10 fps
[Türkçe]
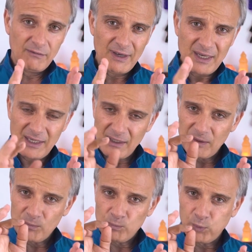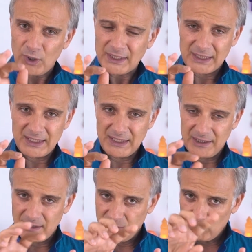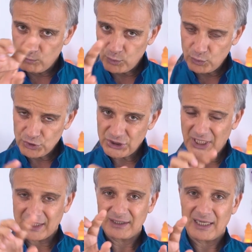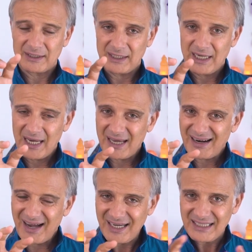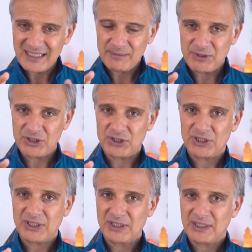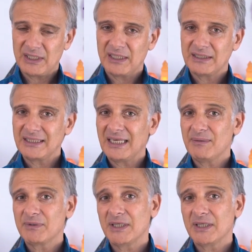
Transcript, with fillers: Ve buradaki bu çarklarda herhangi bir diyelim